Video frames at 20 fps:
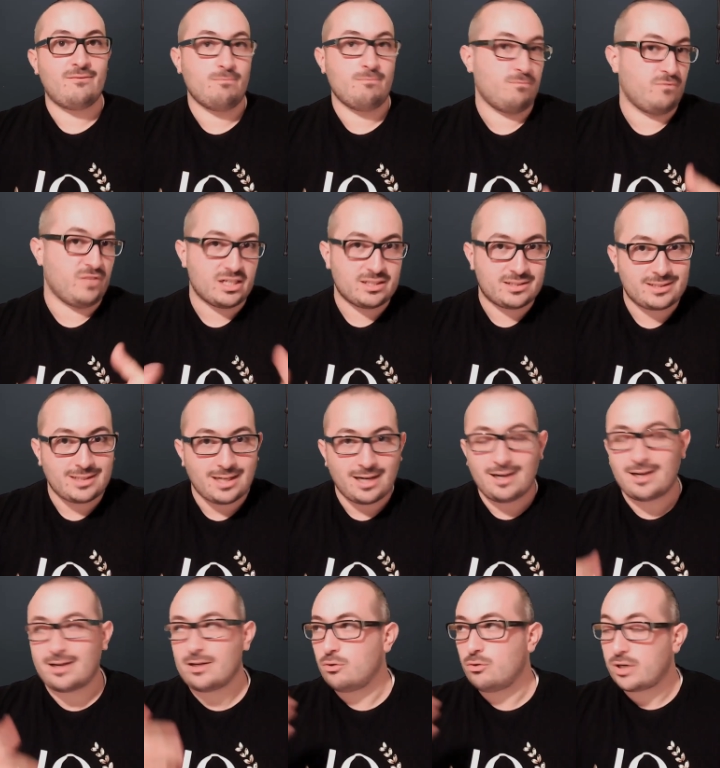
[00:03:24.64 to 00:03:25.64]

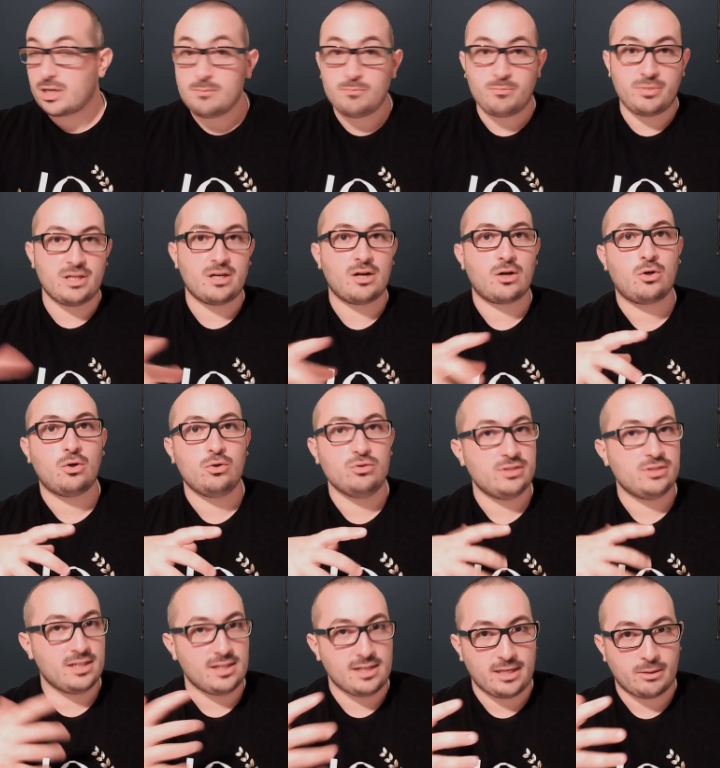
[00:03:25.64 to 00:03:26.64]
versare o riempire con del
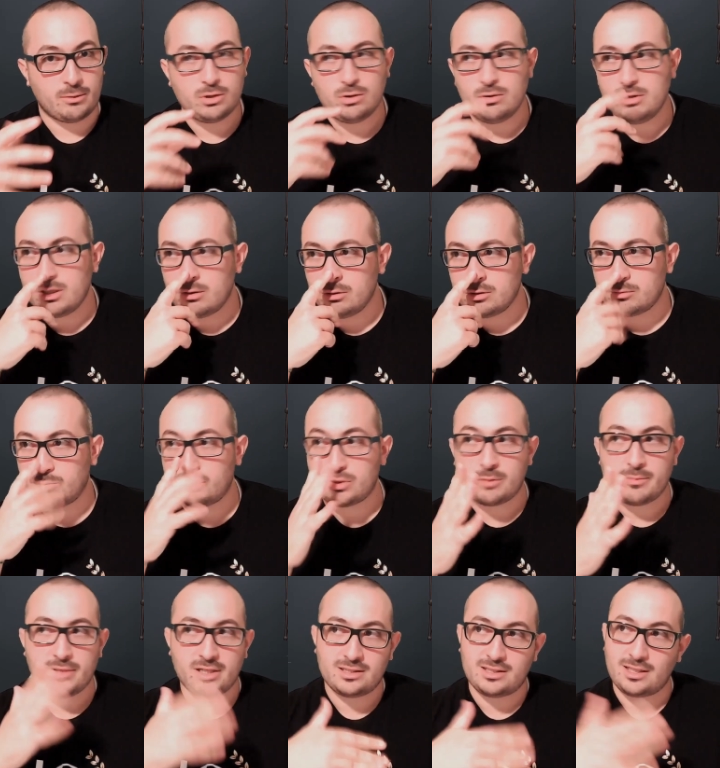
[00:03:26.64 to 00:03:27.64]
liquido. Il liquido potrebbe
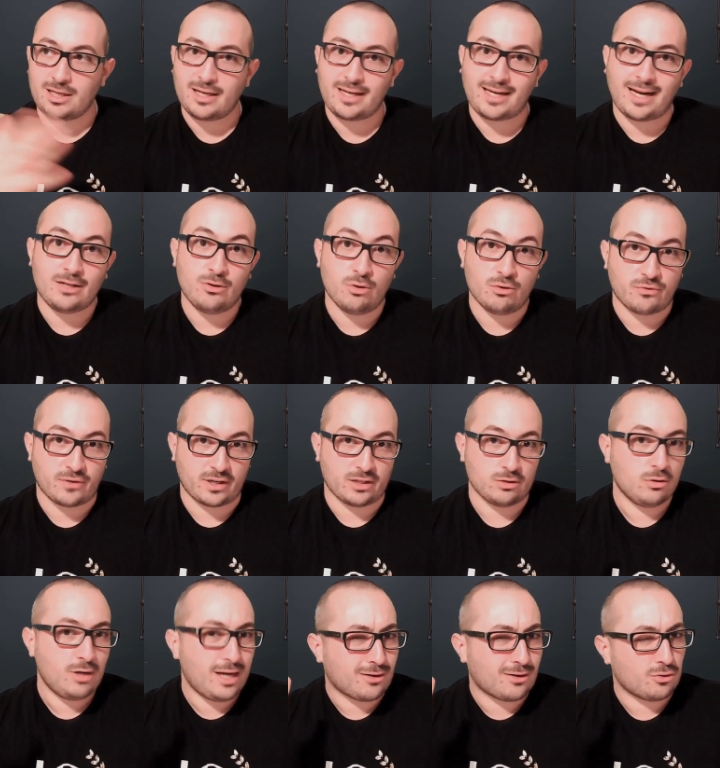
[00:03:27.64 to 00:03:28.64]
essere caldo o freddo.
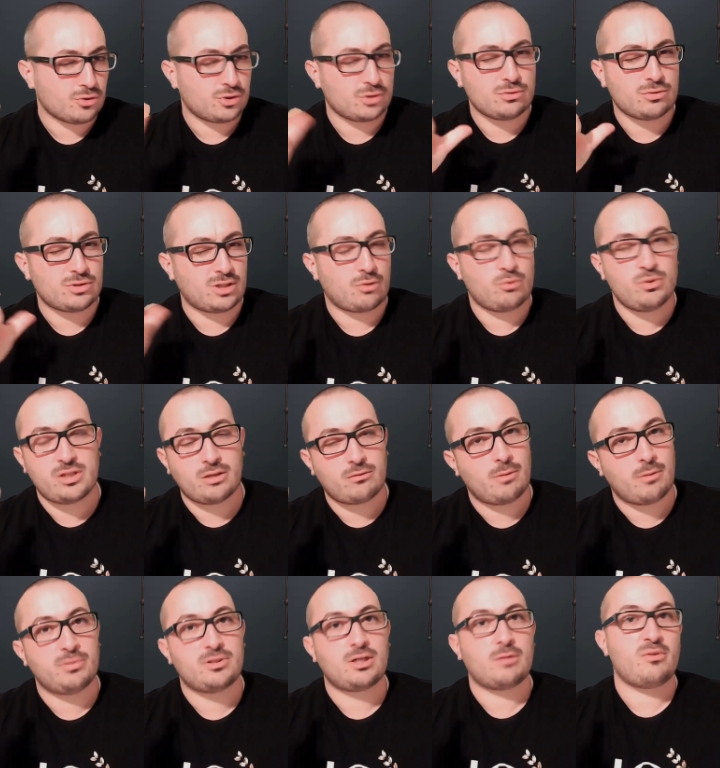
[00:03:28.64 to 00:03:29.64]
Ecco, secondo te questa qua
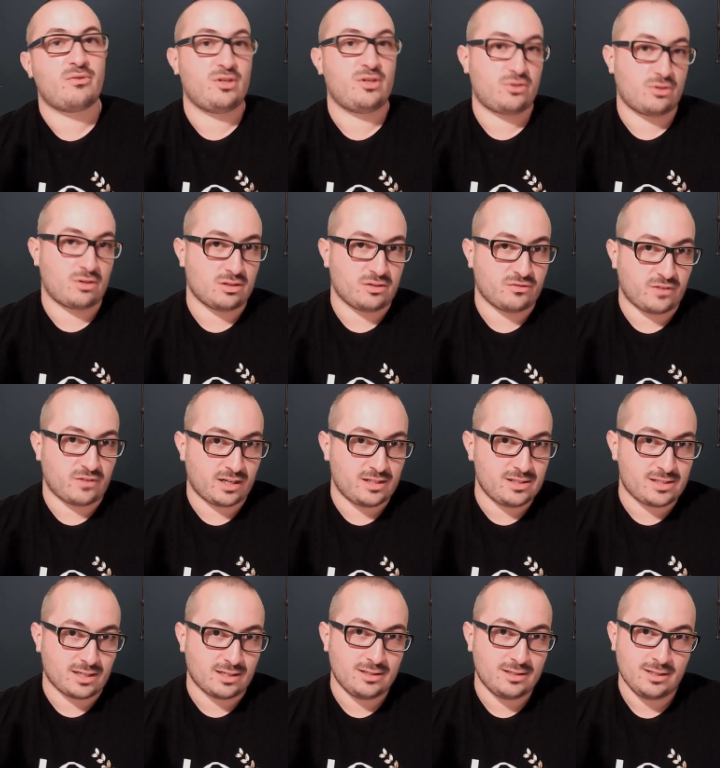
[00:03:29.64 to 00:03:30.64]
potrebbe essere una
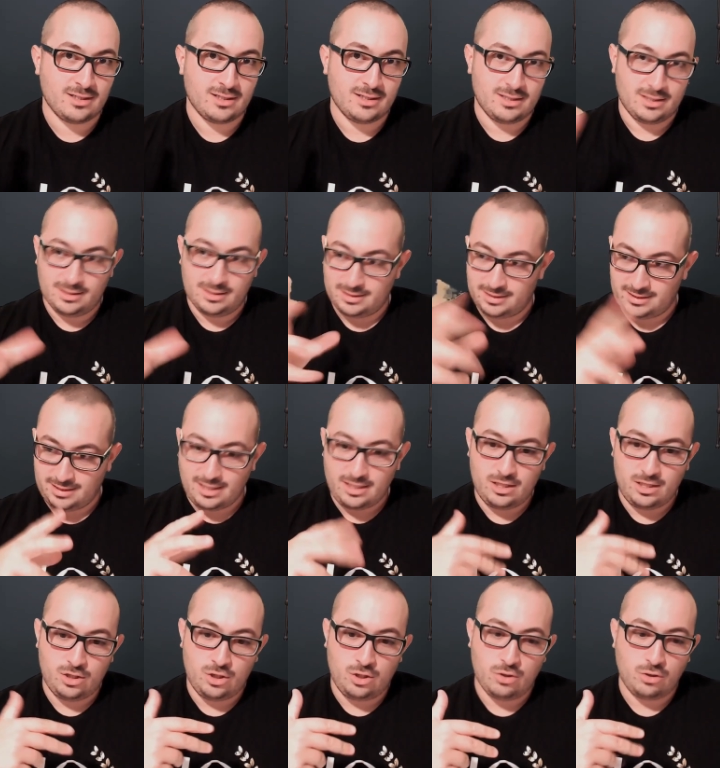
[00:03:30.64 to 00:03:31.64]
differenza? Se
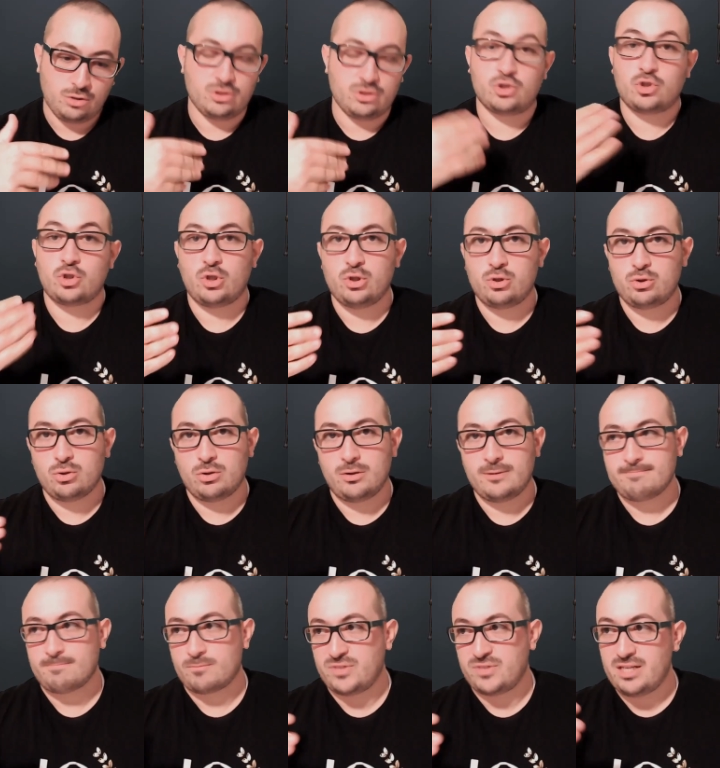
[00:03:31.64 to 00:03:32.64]
io di solito
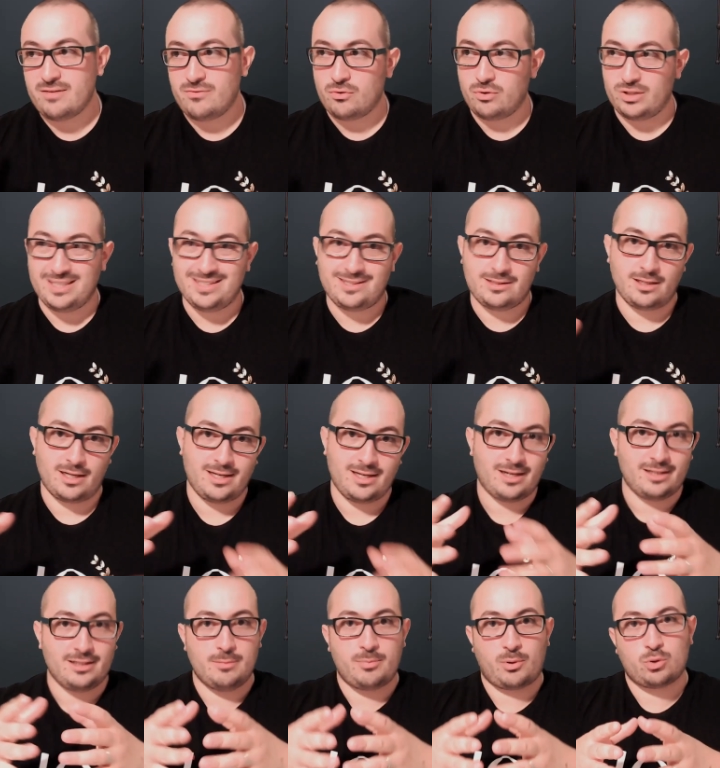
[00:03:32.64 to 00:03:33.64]
devo inserire
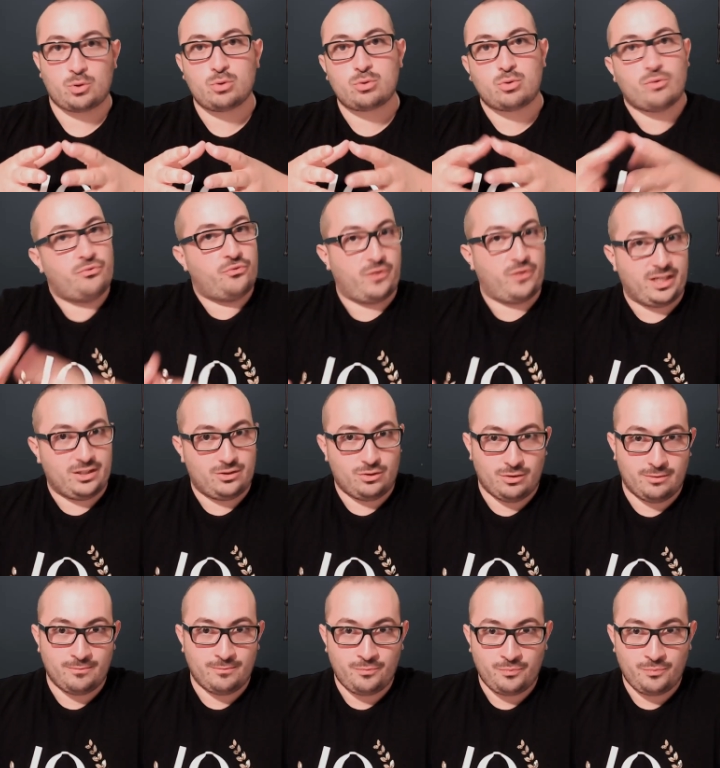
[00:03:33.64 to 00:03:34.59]
del prodotto freddo,